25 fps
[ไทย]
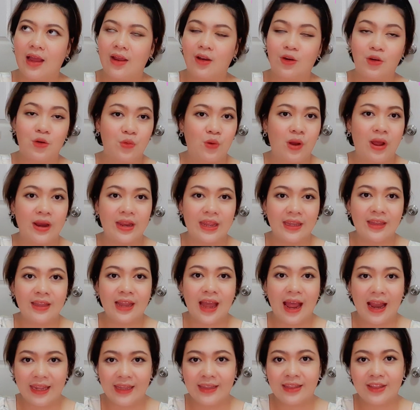ดูอลิซอ
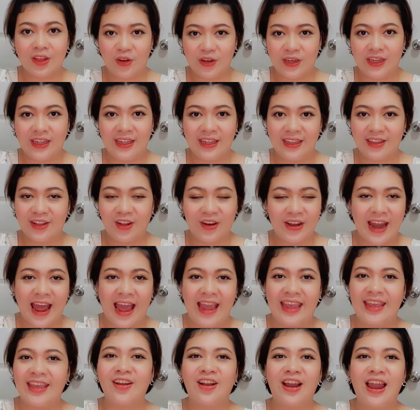ลิซตอนนี้ตอนไหน
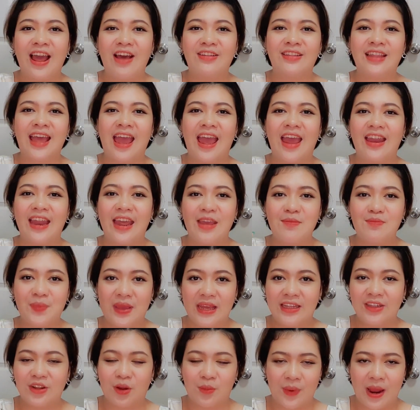ก็แล้วแต่ในปี
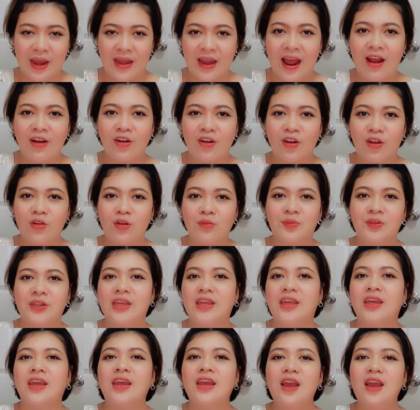สองพันห้าร้อยหกสิบสี่